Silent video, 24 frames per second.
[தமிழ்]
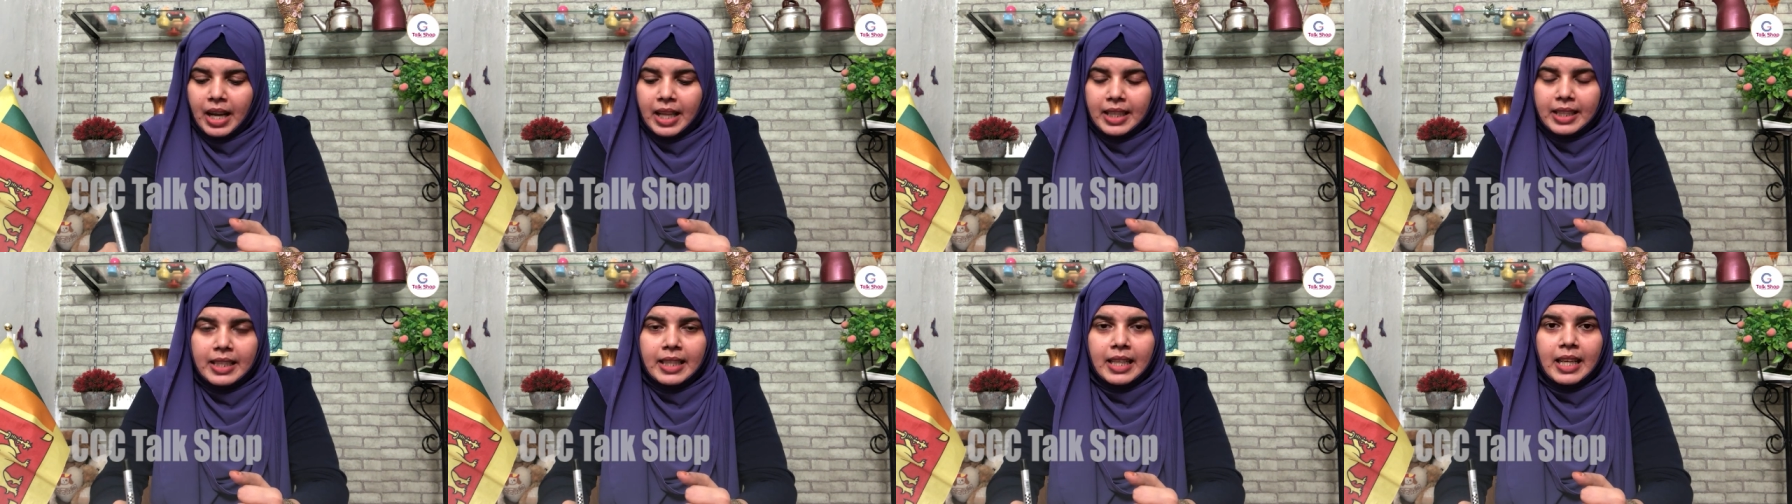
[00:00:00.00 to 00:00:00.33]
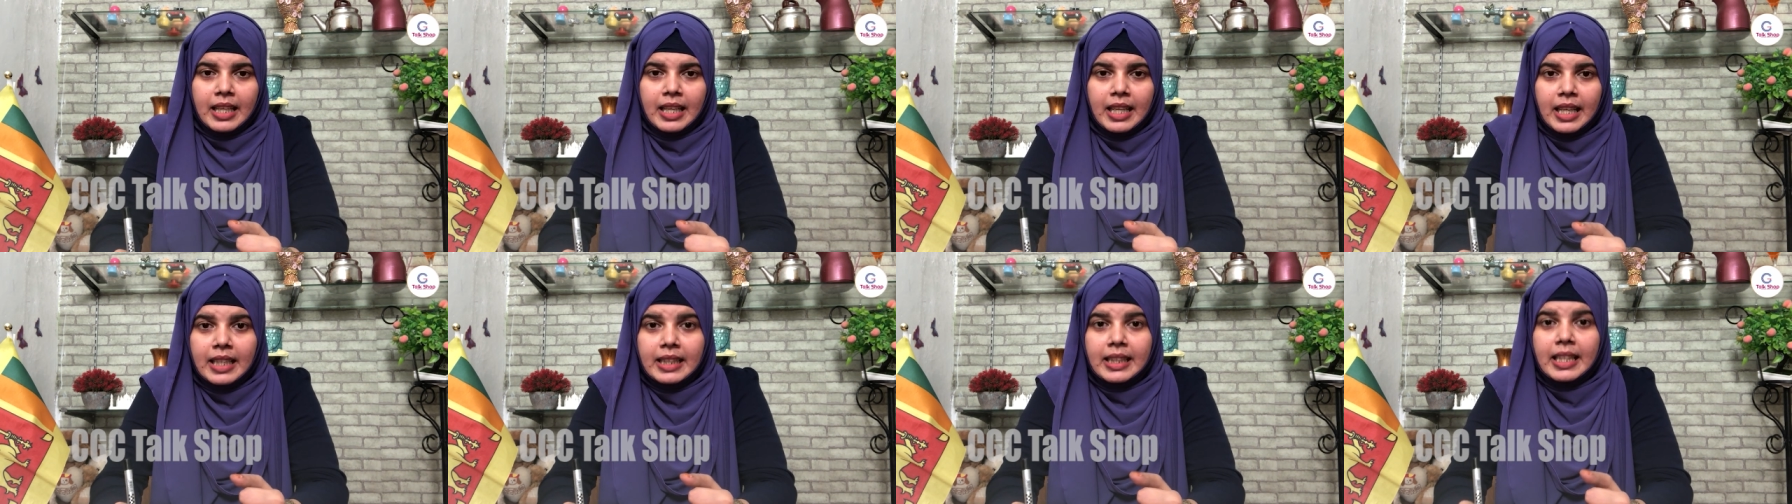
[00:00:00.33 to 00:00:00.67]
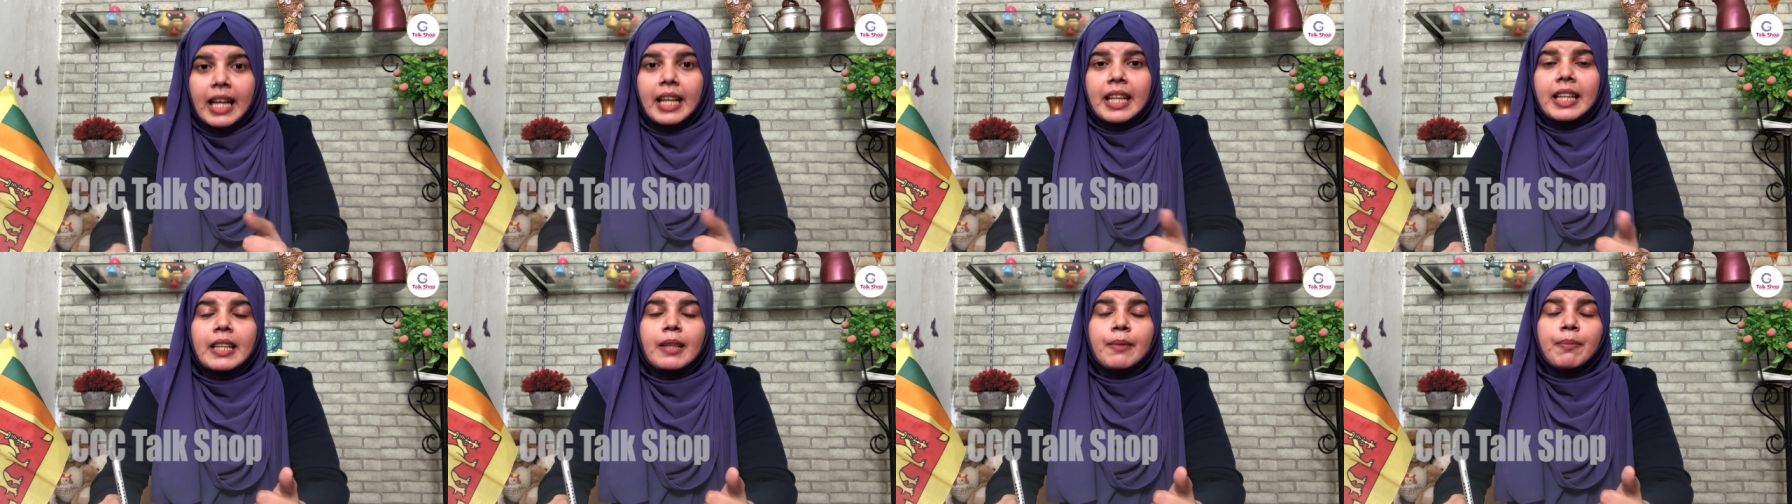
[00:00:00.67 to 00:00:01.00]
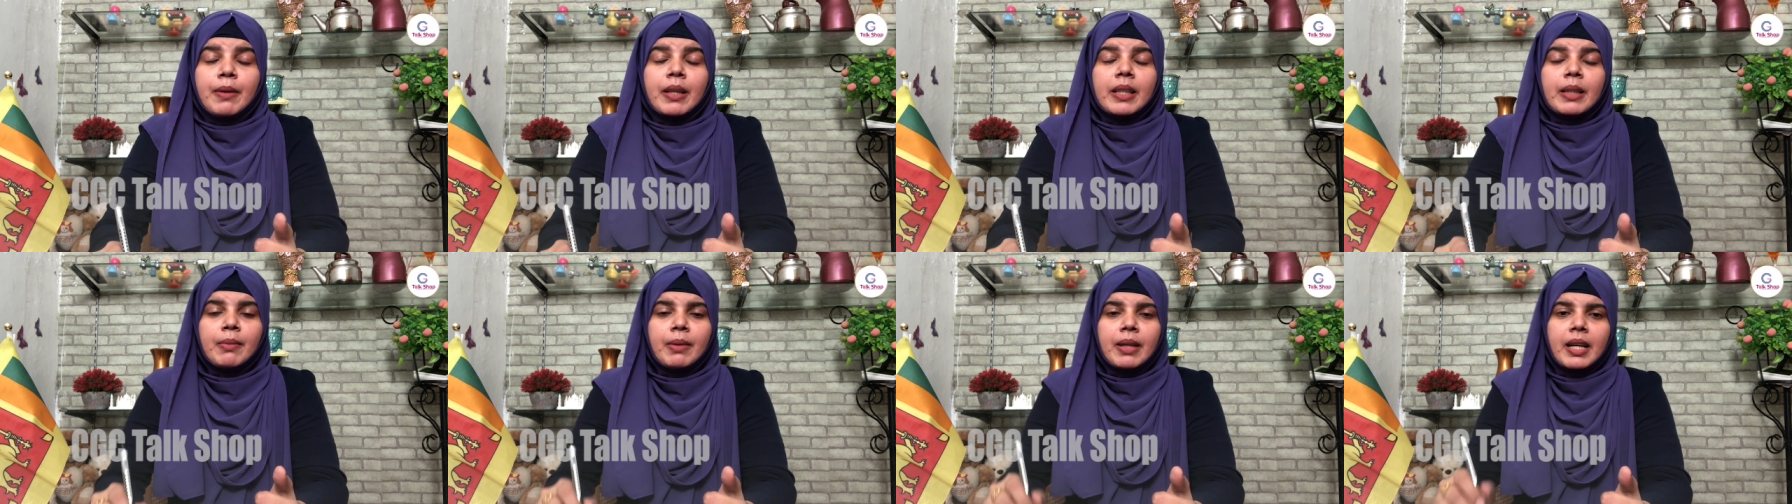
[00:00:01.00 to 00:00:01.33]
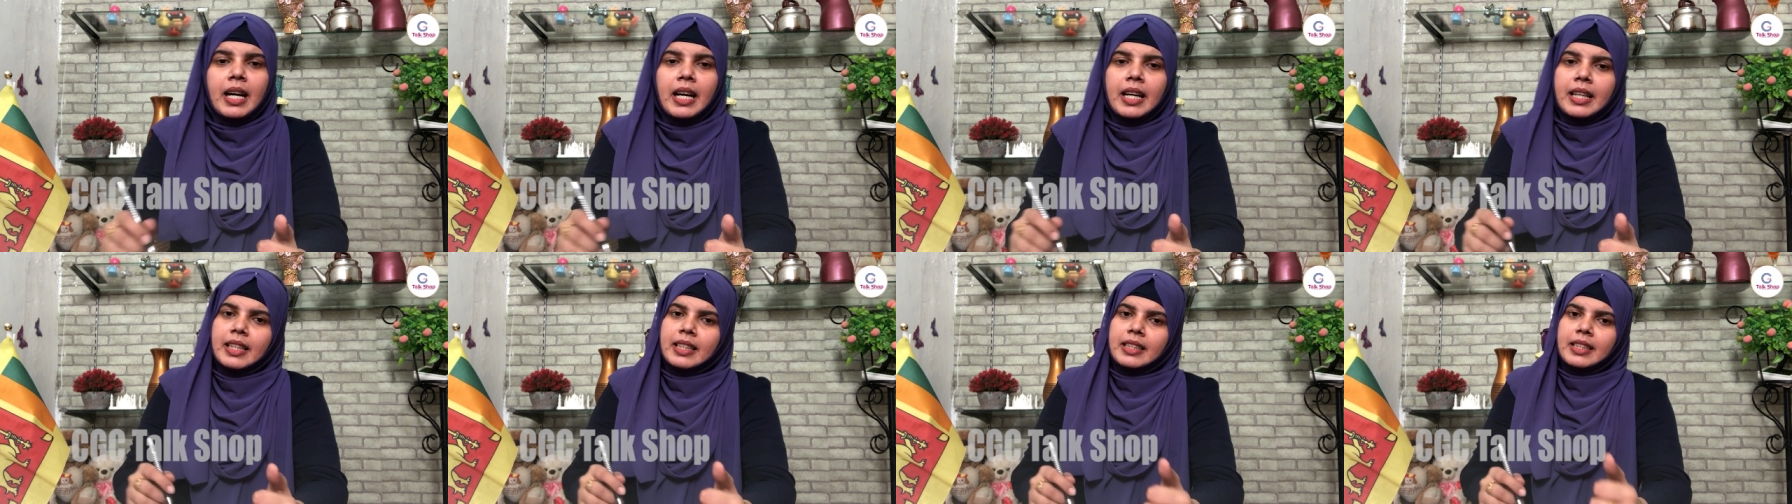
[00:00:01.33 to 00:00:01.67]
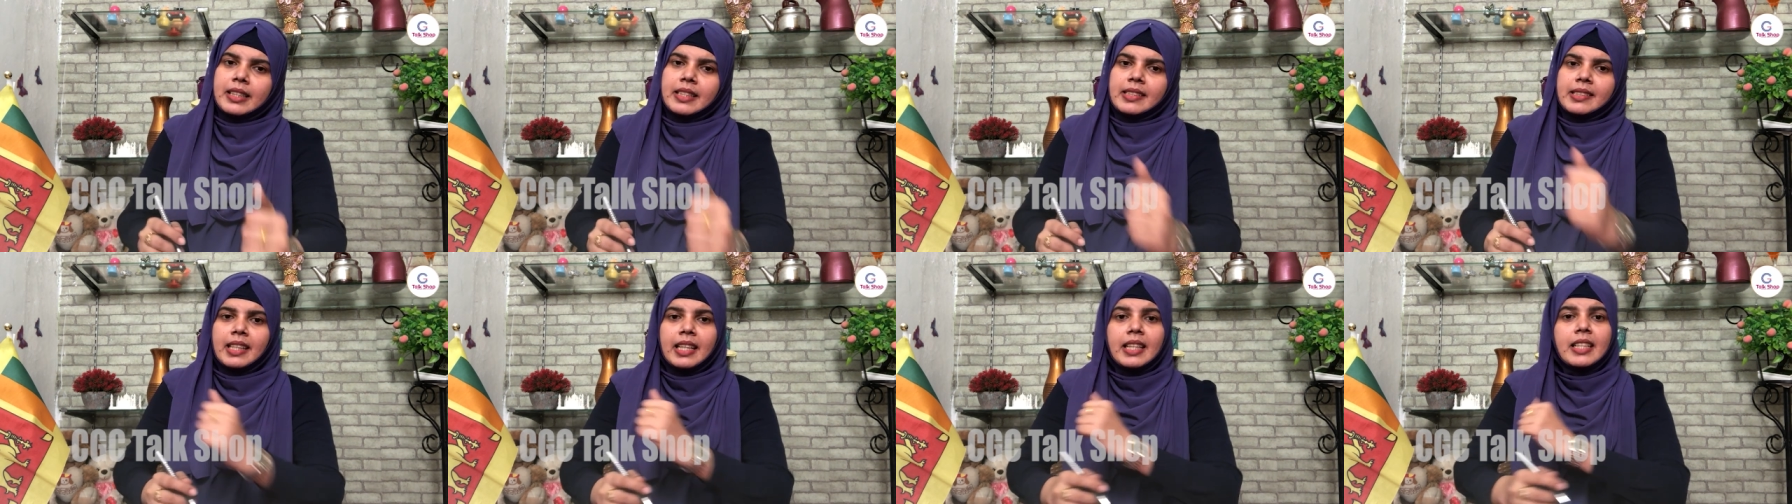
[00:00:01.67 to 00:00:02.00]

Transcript: அதனால தனக்கு பிரதமர் ஆகிறதுக்கு